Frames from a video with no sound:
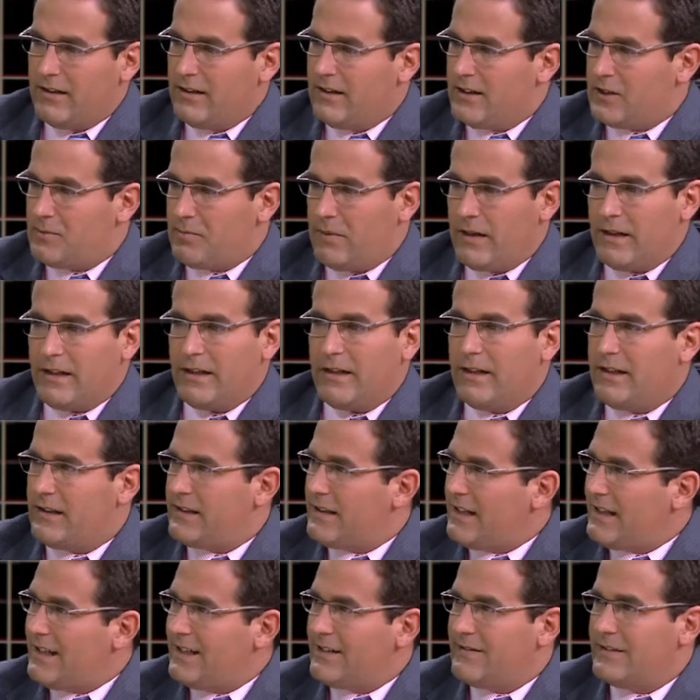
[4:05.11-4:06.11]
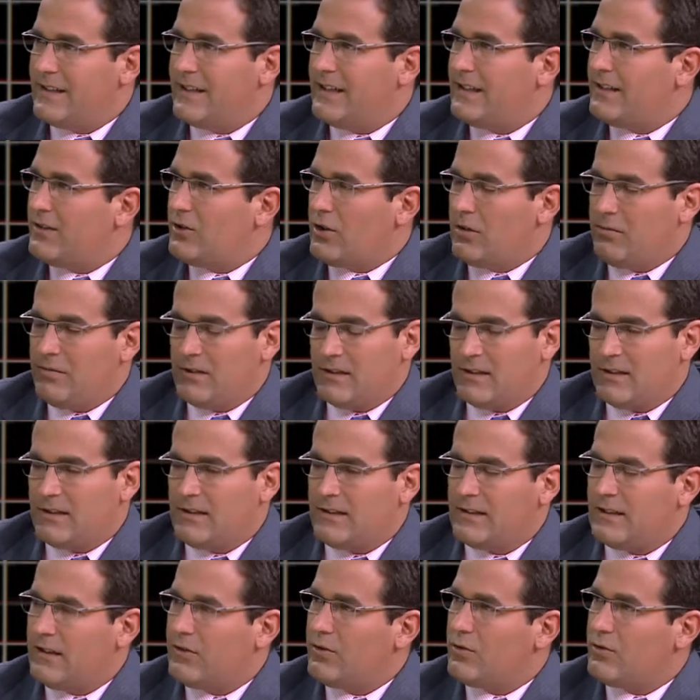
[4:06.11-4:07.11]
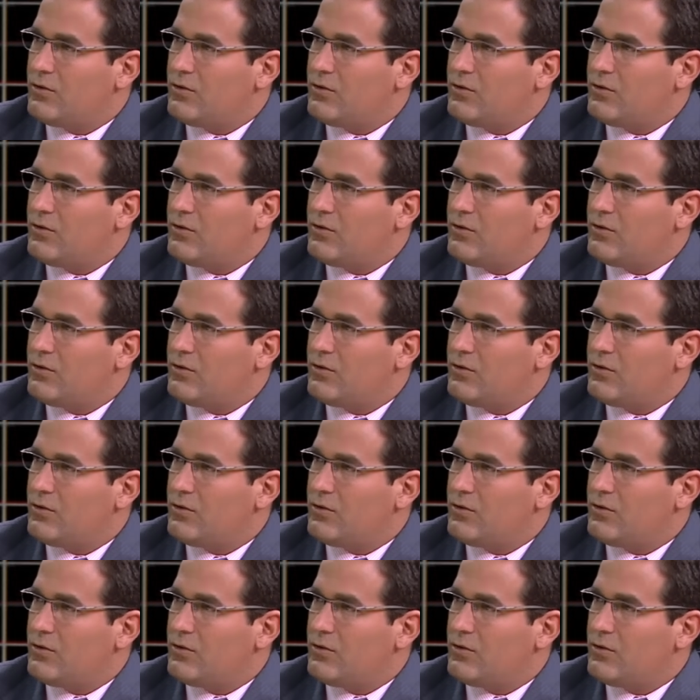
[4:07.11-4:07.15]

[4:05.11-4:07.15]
da Espanha e Itália, toma-se decisão,